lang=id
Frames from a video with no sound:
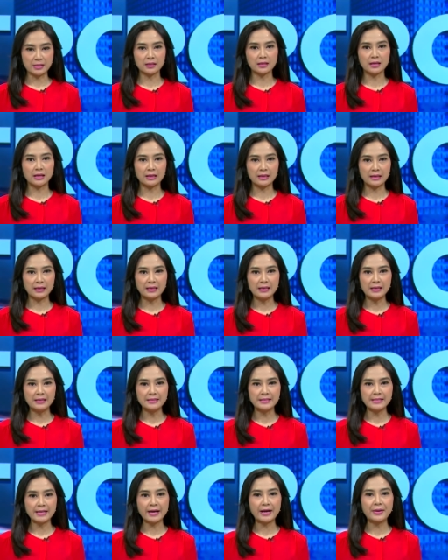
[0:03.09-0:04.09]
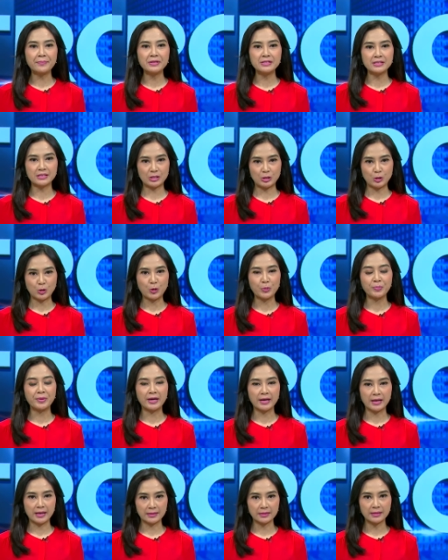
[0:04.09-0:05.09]
Kali ini di Ciamis, Jawa
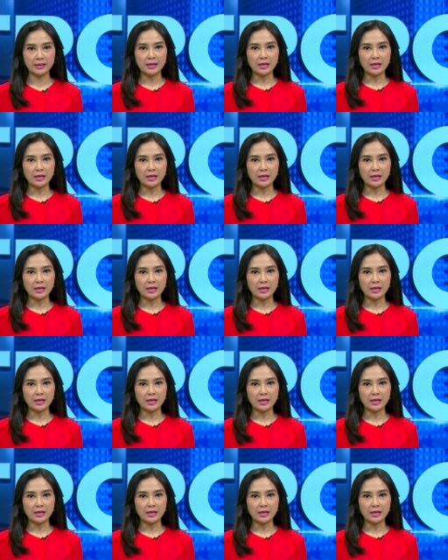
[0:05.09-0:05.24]
Barat.